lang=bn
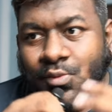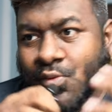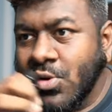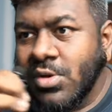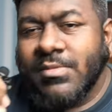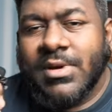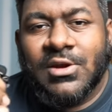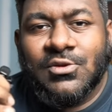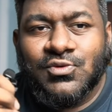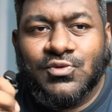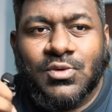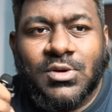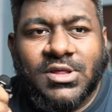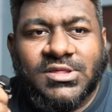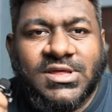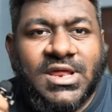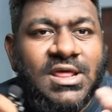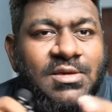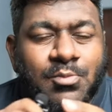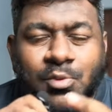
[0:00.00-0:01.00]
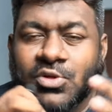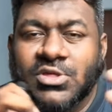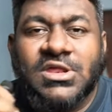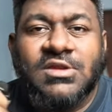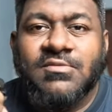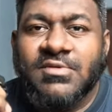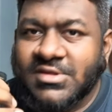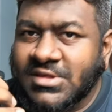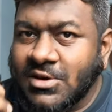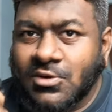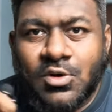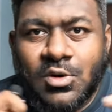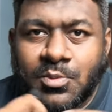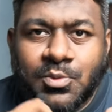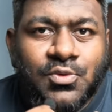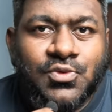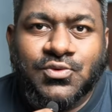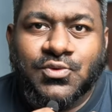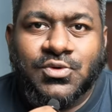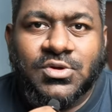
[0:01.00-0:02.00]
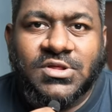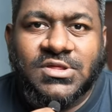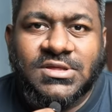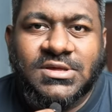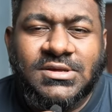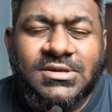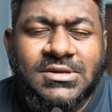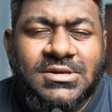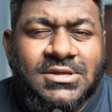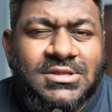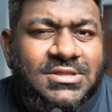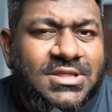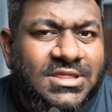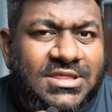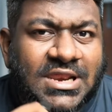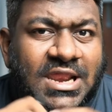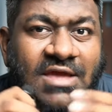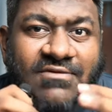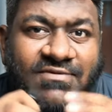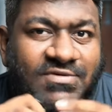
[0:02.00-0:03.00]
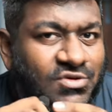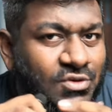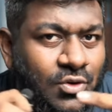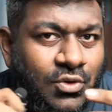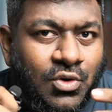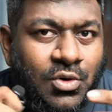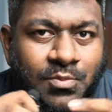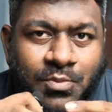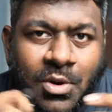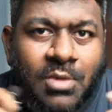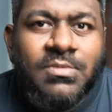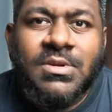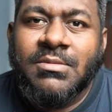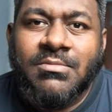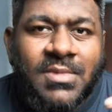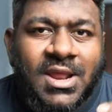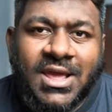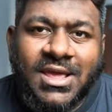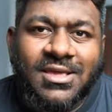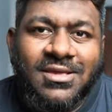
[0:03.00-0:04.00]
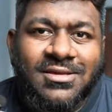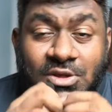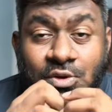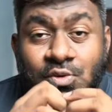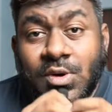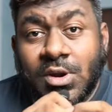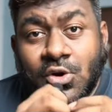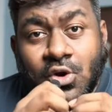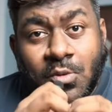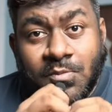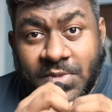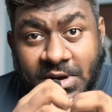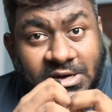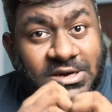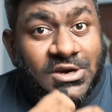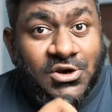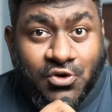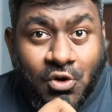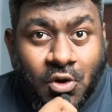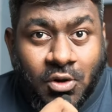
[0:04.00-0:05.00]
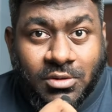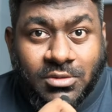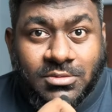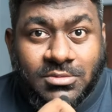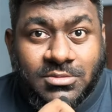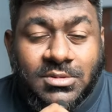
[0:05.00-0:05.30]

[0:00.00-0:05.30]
ওই মানুষগুলো যারা এই পজিটিভ রেজাল্টগুলো পোস্ট করতেছে তাদের লাইফে আসলে কোনো প্রবলেম নাই ইউ আর কমপ্লিটলি রং